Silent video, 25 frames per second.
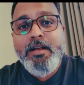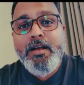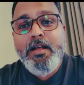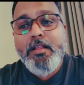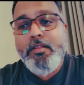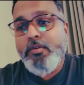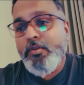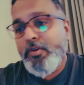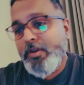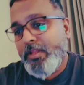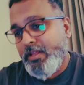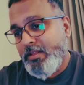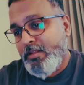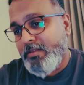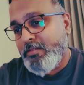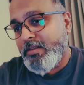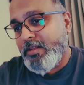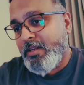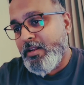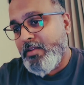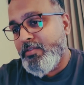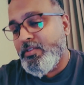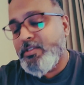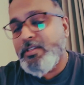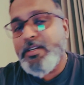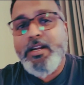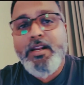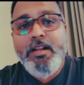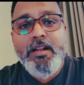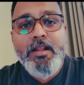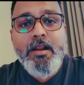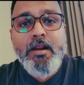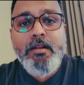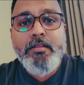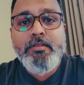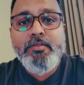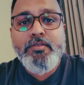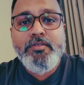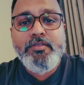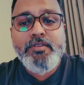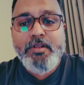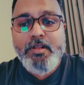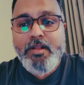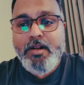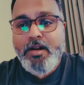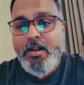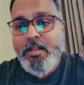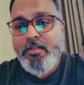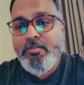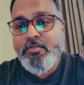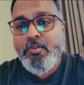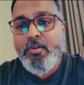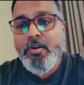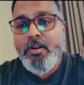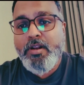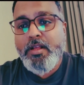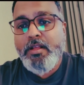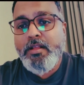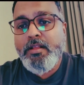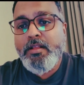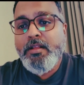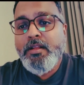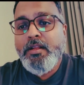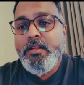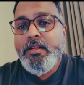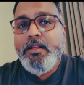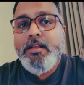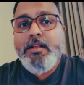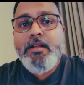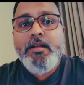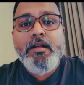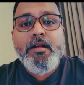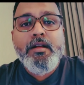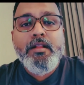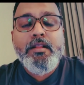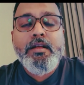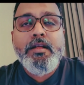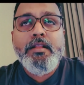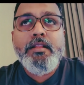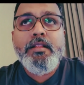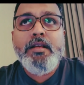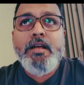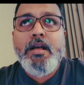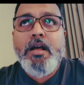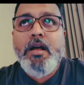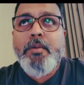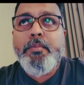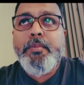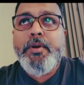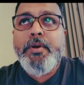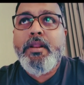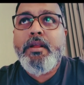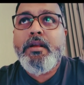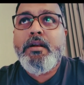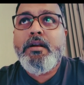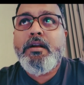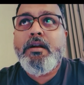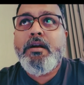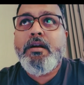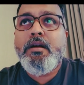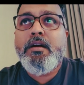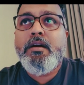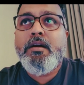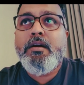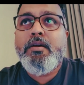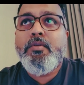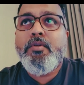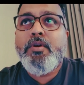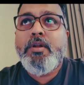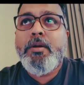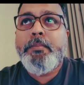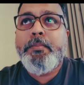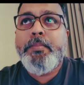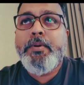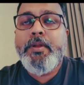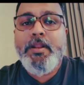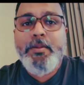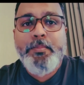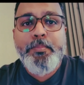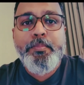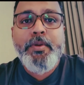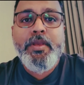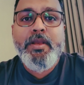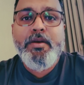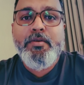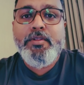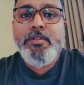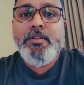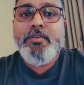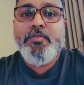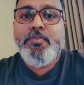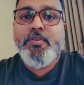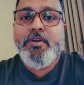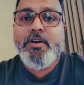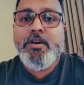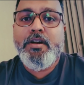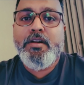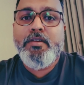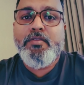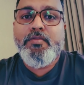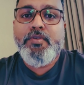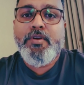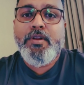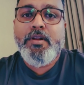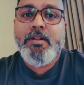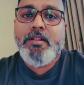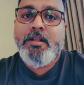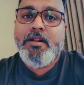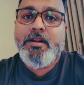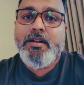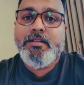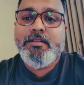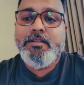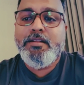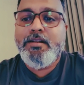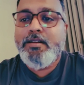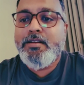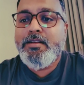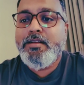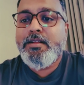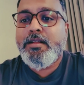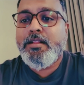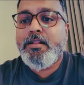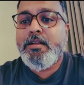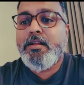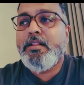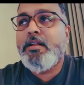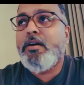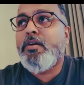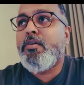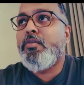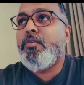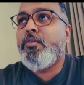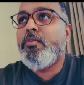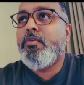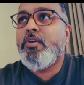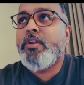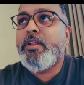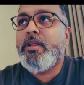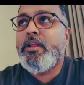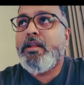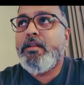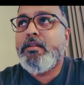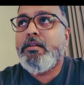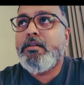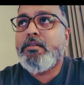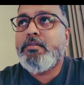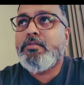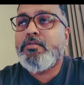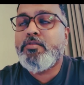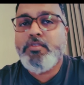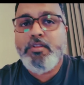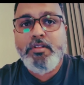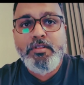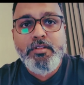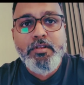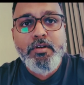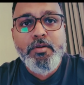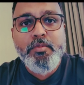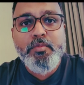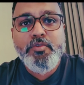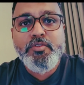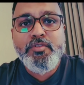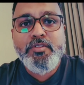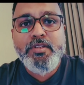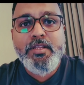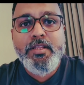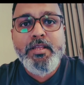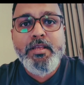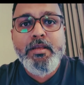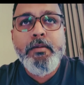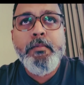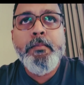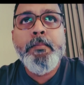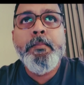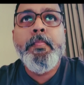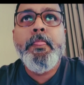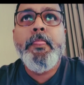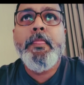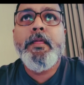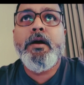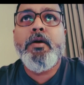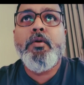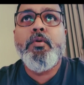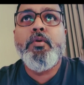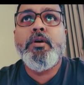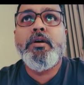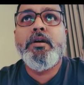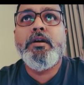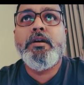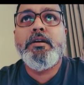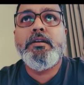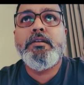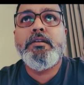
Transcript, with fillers: அதனுடைய சில விஷயங்கள் நான் எடுத்து வச்சுருக்கிறேன் நான் சொல்கிறேன் அதாவது அமெரிக்காவோட பிறப்பே வந்து ஃபிலடெல்ஃபியாவில் தான் இருந்திருக்கு அதாவது அவங்களுடைய சுதந்திரமும் சரி அவங்க